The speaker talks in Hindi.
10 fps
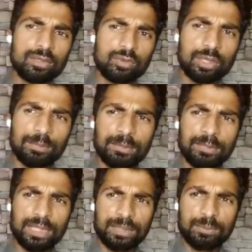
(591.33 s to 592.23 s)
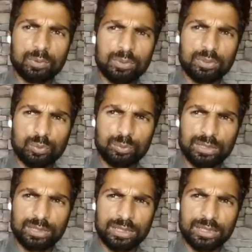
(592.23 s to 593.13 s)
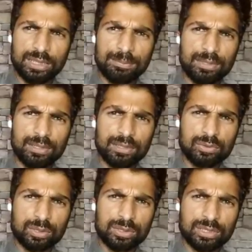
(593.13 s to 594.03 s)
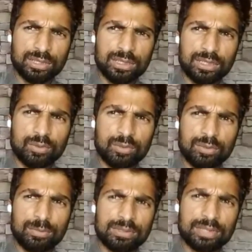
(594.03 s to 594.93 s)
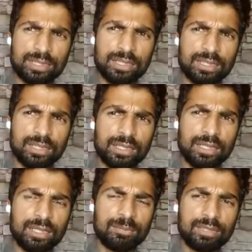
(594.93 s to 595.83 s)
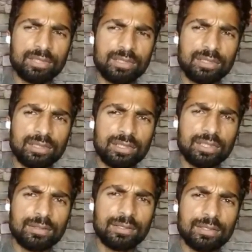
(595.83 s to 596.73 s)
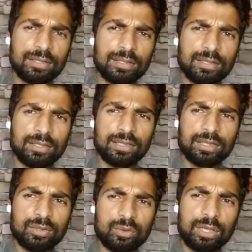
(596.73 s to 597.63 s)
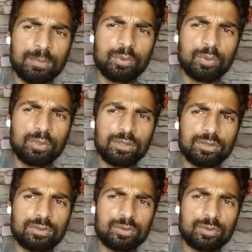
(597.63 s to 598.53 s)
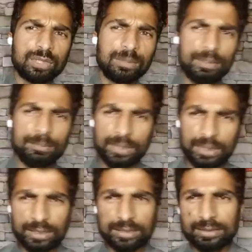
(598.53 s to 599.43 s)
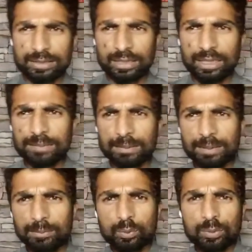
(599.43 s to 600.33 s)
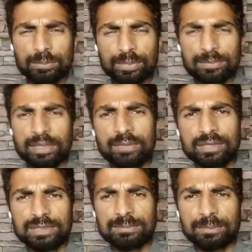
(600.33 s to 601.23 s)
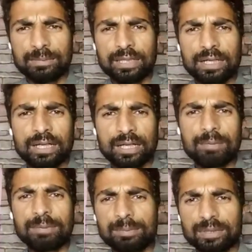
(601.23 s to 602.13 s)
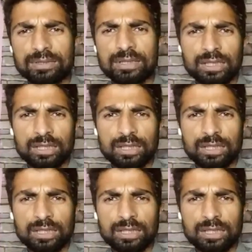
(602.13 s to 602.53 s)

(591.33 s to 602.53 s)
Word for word: तो हमें भी आप लोगों की उम्मीद है कि आप जो है चैनल का कोई भी जरिया नहीं है आमदनी नहीं है तो आप लोग ज़रूर हमें मदद कर सकते हैं आप तमाम लोगों के पास मेरा व्हाट्सएप नंबर है अगर आपके पास